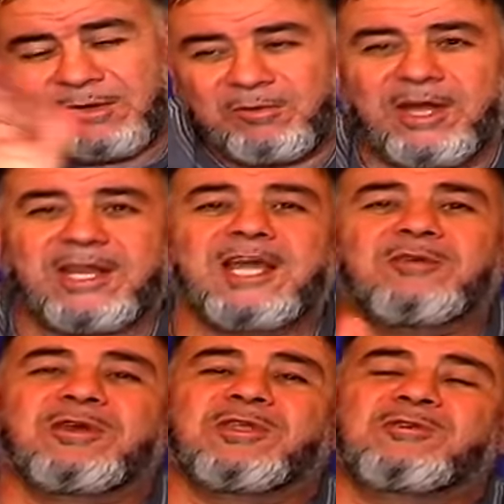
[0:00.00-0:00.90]
ولا
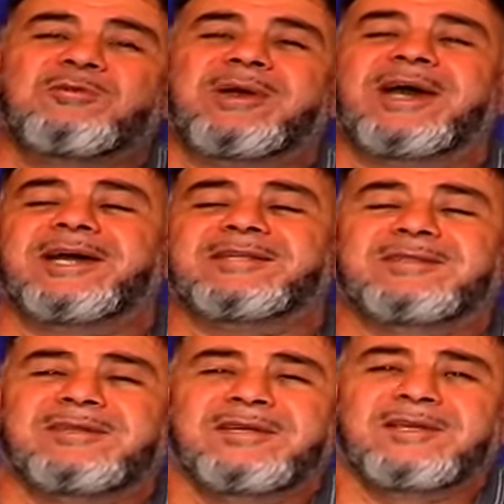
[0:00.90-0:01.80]
يغيثكم أحد
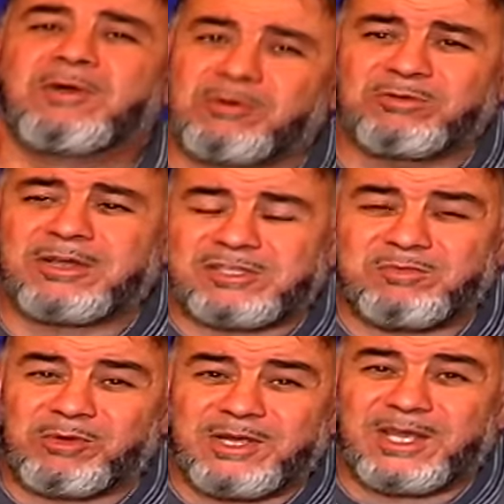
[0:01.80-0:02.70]
وكنت
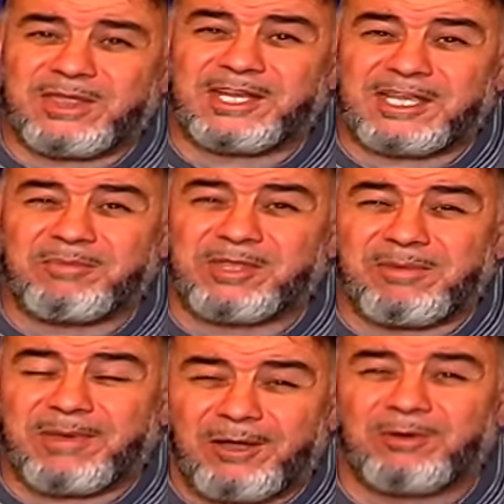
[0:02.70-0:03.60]
أسمع إلى ذلك
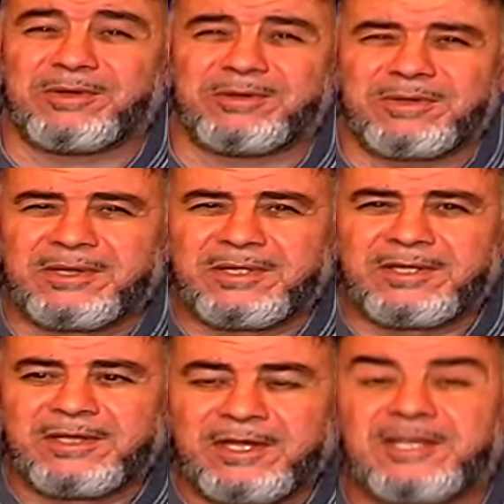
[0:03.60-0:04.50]
بتمعن
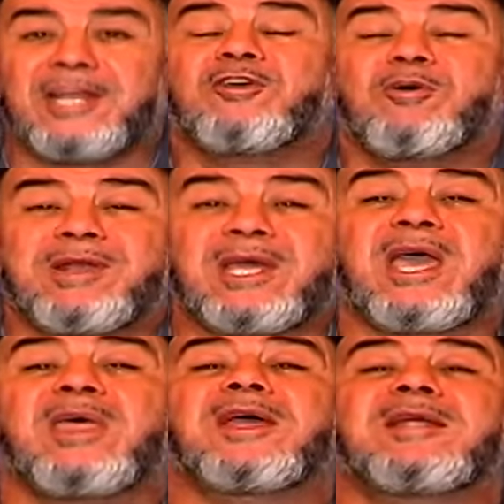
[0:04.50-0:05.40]
لأنه من
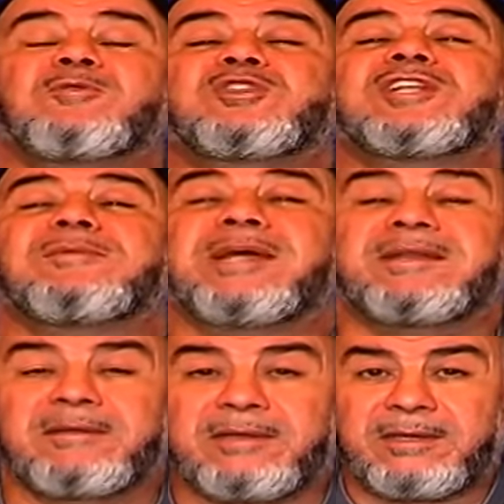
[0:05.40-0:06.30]
خذل
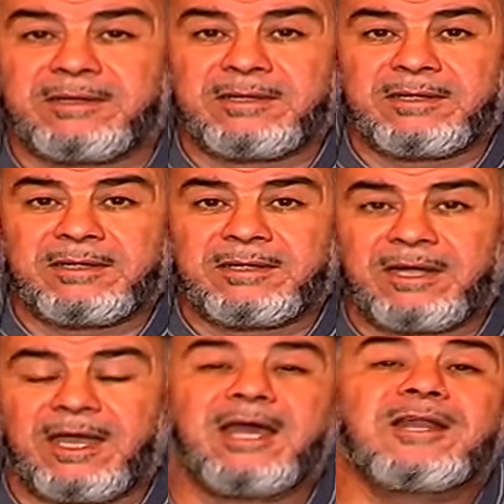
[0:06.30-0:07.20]
مسلما
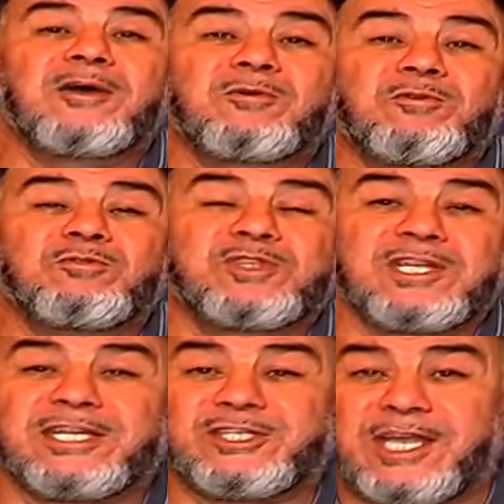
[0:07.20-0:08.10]
على رؤوس
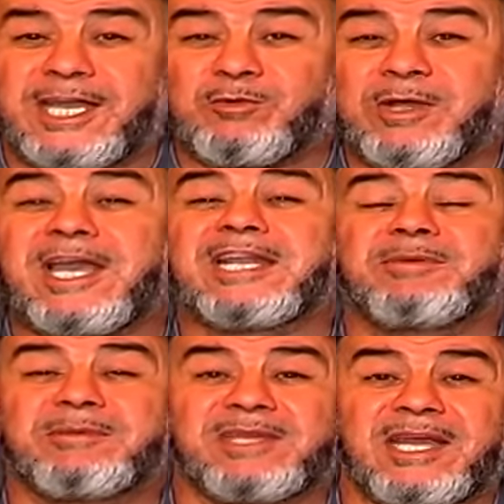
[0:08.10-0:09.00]
الأشهاد وكان
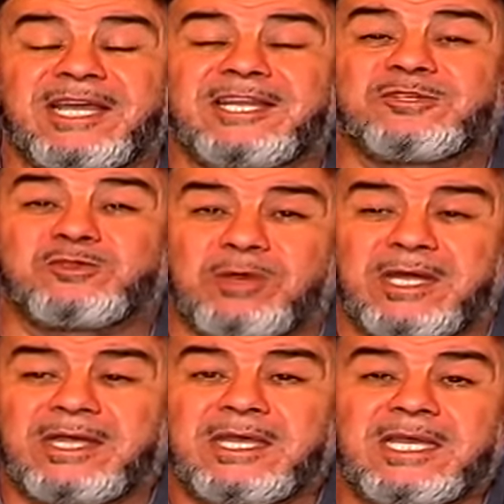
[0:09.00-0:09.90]
بإمكانه أن
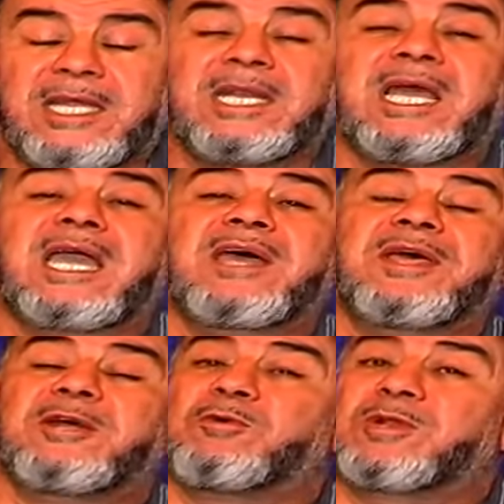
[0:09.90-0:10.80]
ينصره إلا
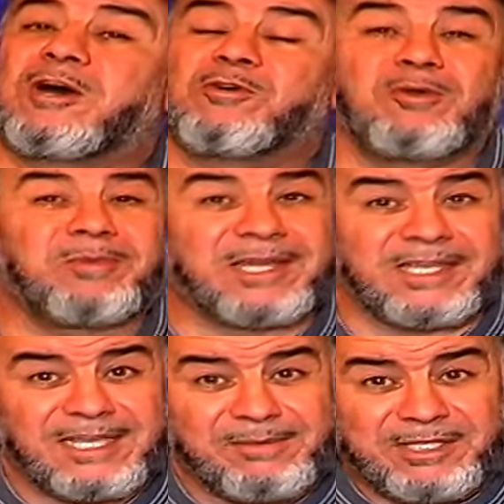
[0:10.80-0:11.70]
خذله الله يوم
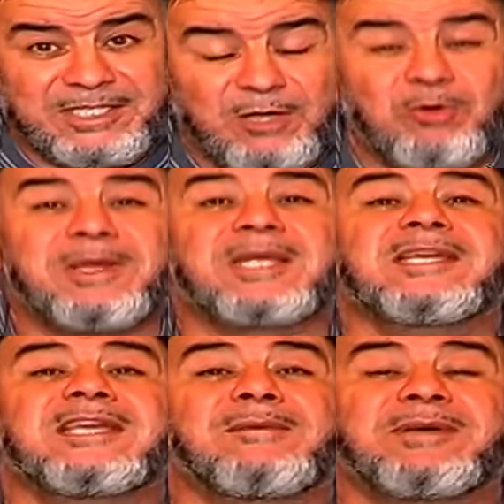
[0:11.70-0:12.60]
القيامة يوم
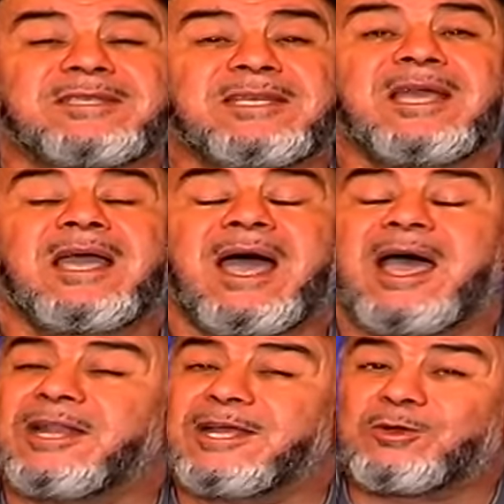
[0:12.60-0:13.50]
القيامة
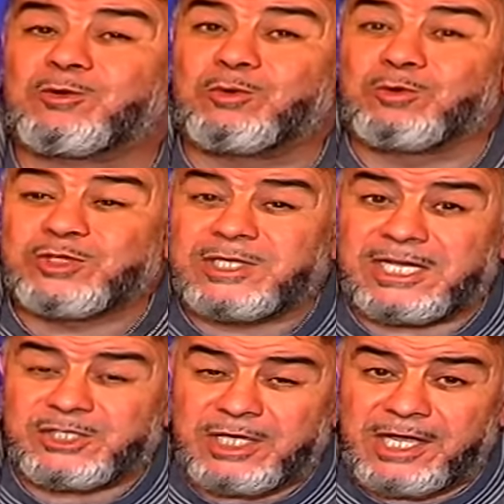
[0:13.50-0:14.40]
على رؤوس
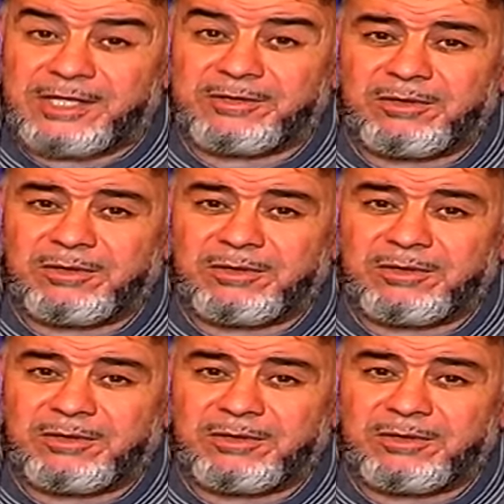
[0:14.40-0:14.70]
الأشهاد